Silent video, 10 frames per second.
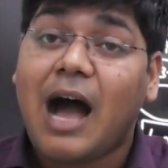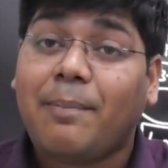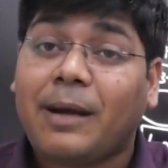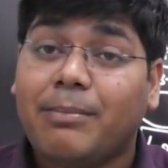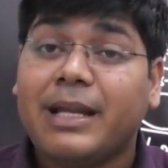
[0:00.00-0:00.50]

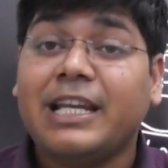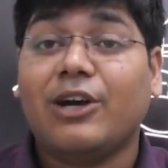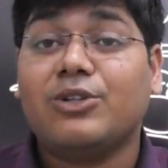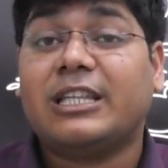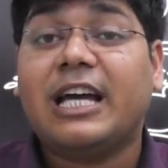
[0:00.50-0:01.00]
आपका मन
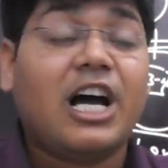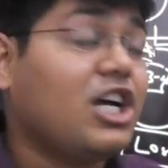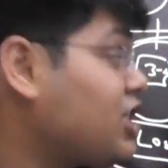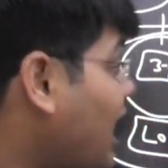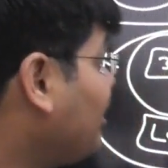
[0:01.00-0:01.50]
क्या हो जाता है
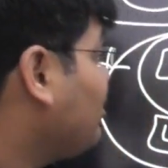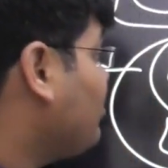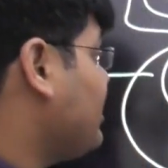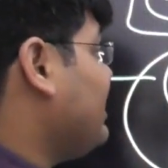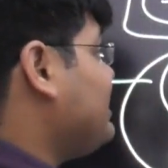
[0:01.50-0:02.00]
अशांत
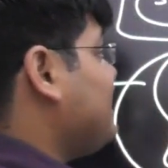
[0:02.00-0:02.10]
हो जाता है